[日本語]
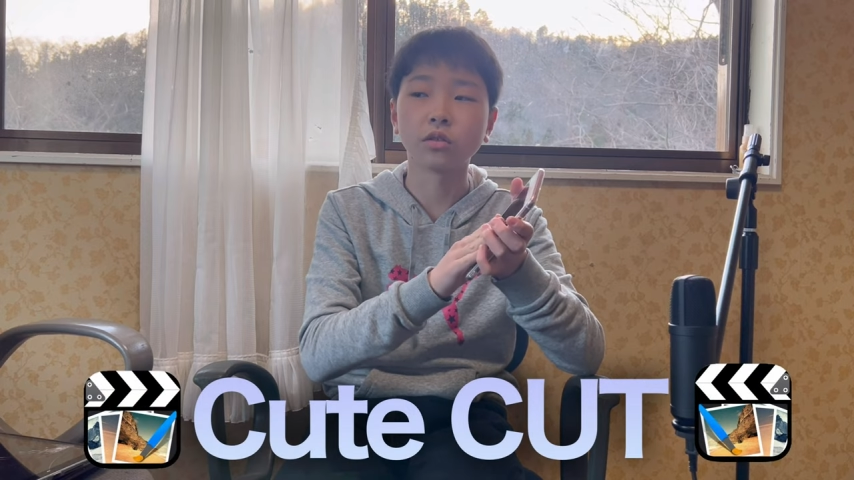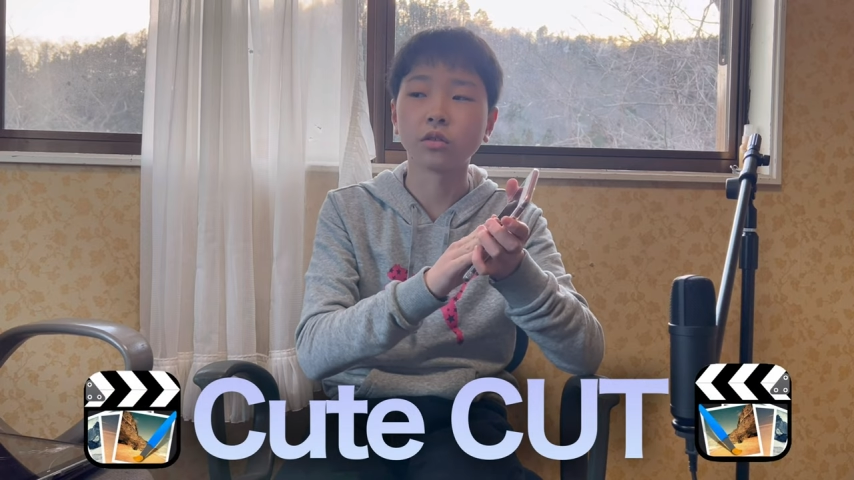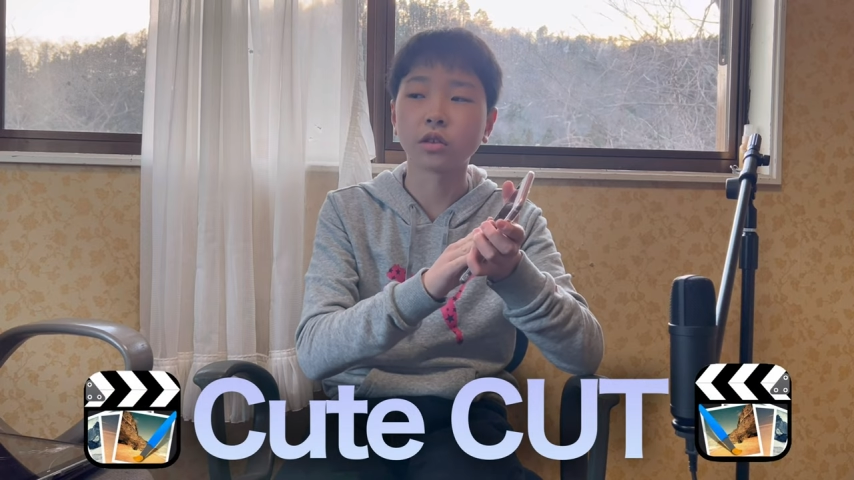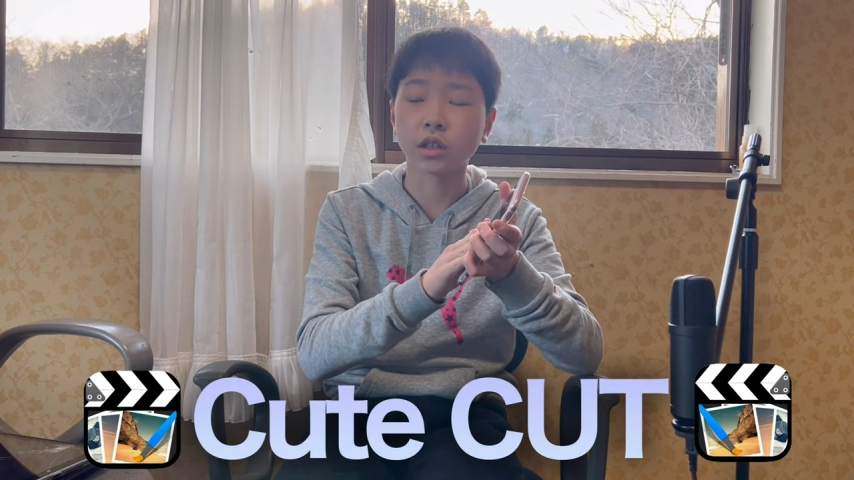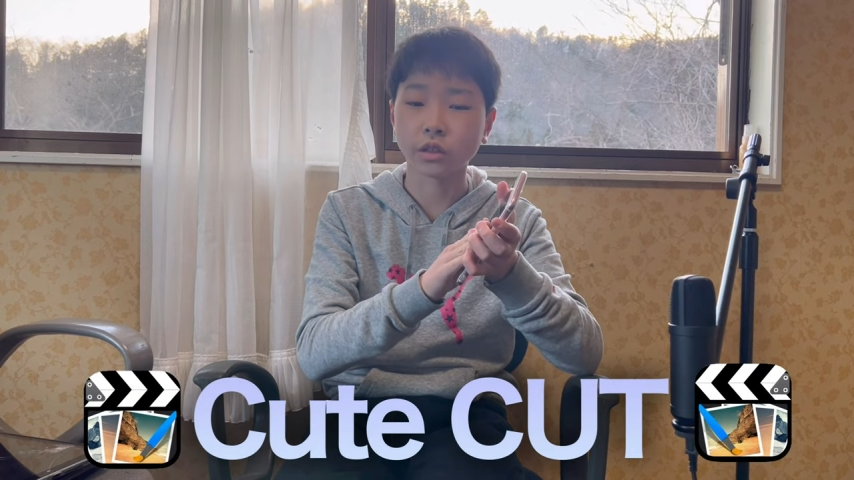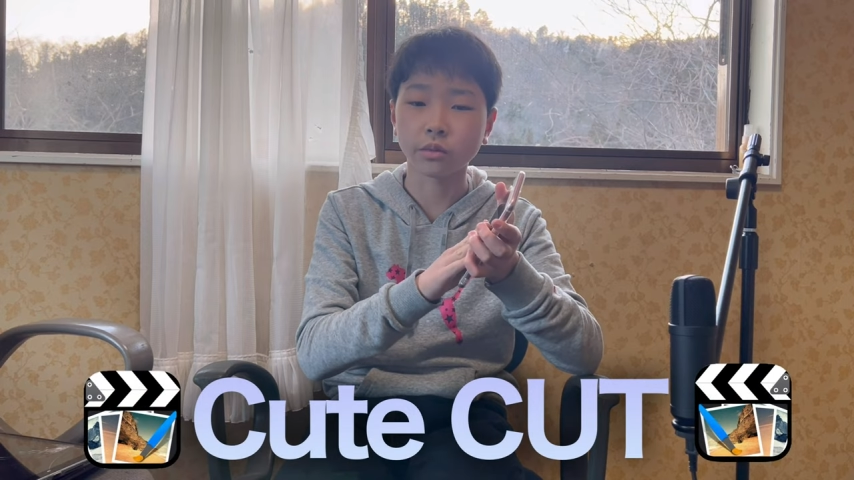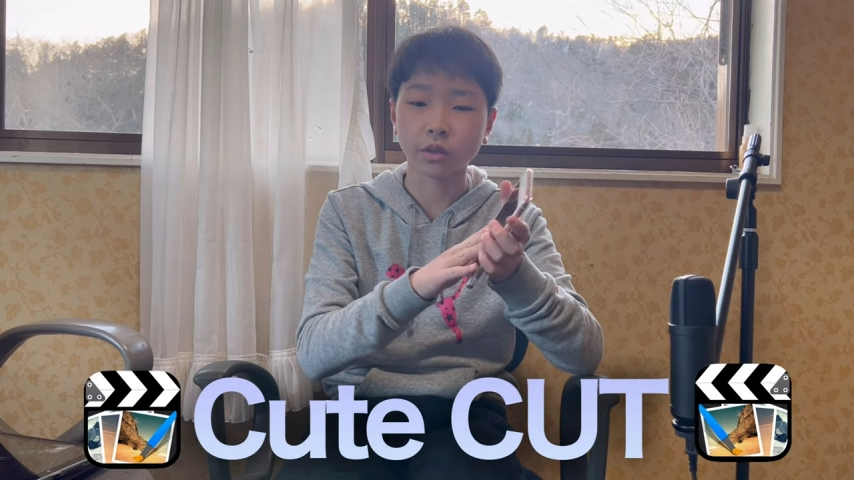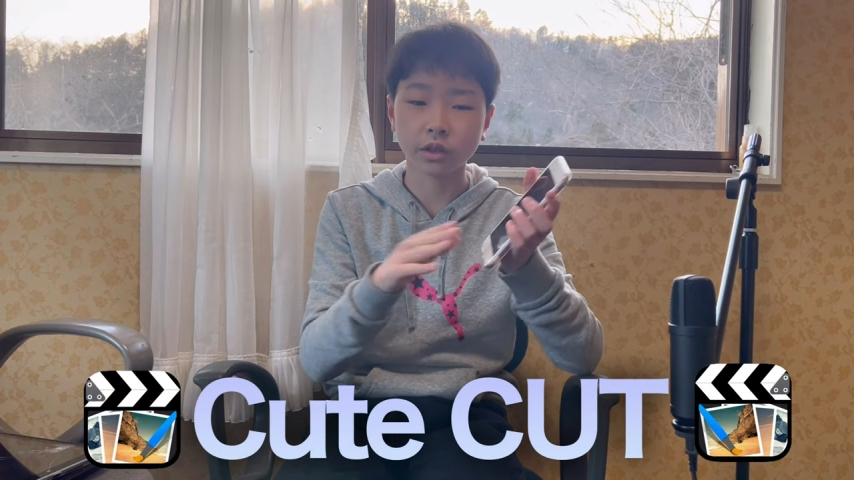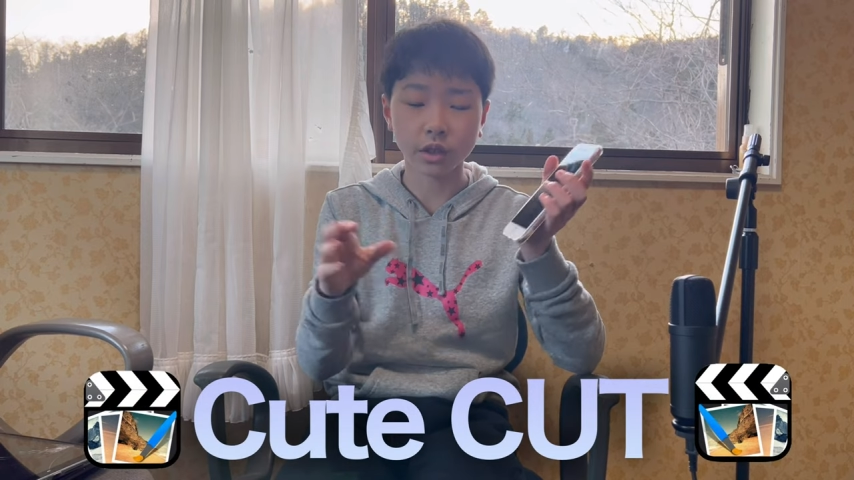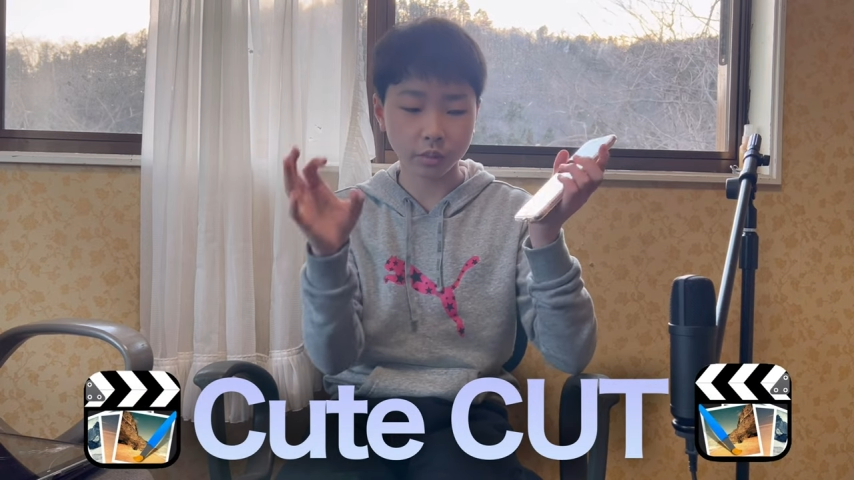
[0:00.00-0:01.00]
う編集アプリ
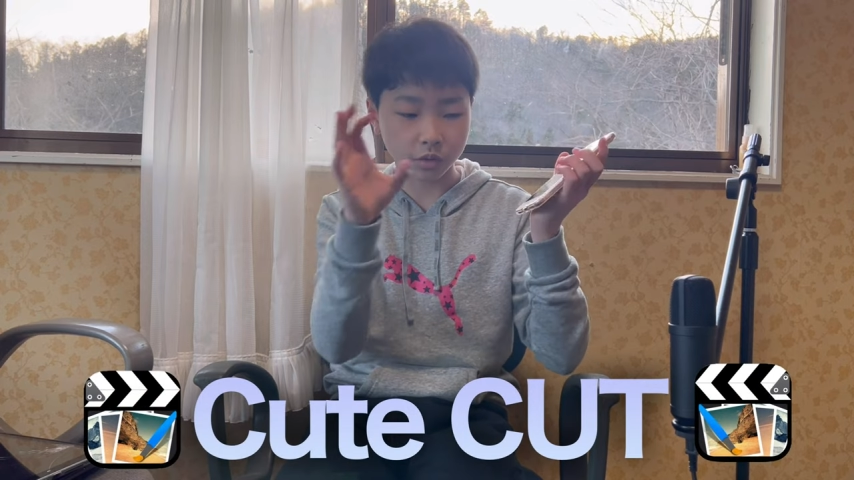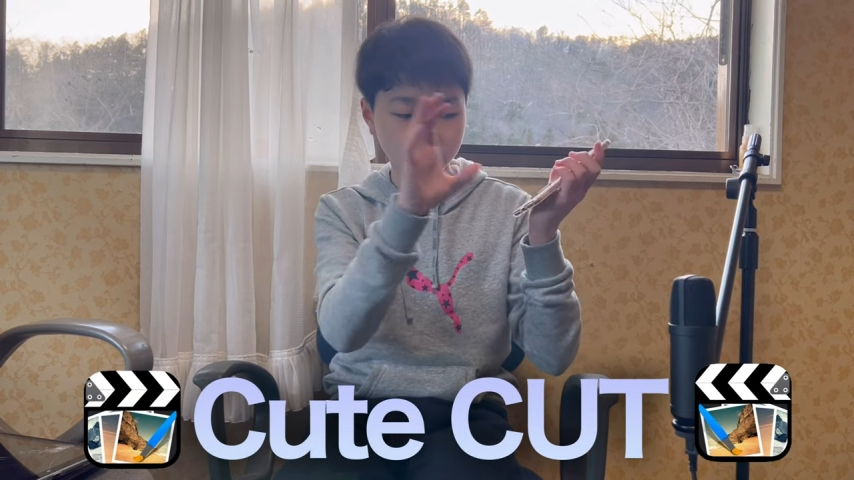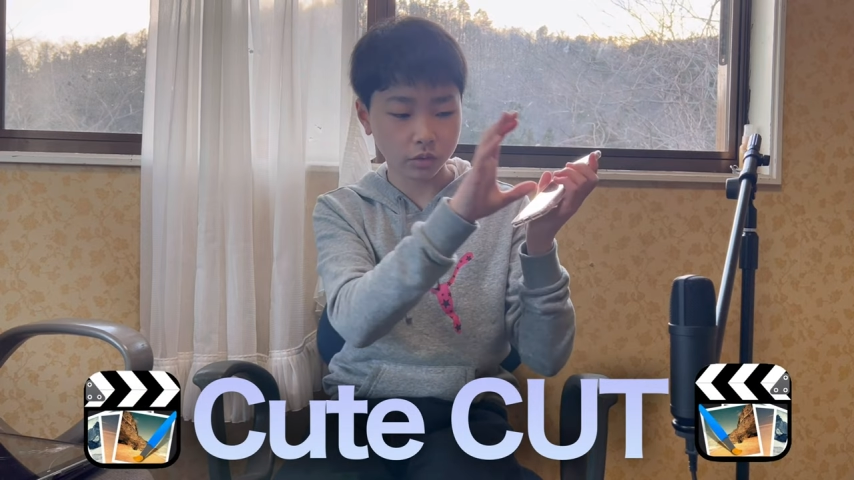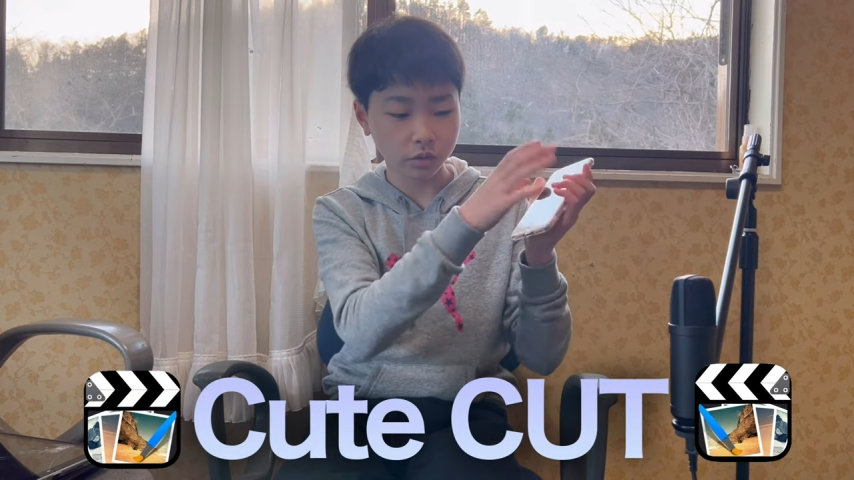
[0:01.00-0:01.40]
です多分こ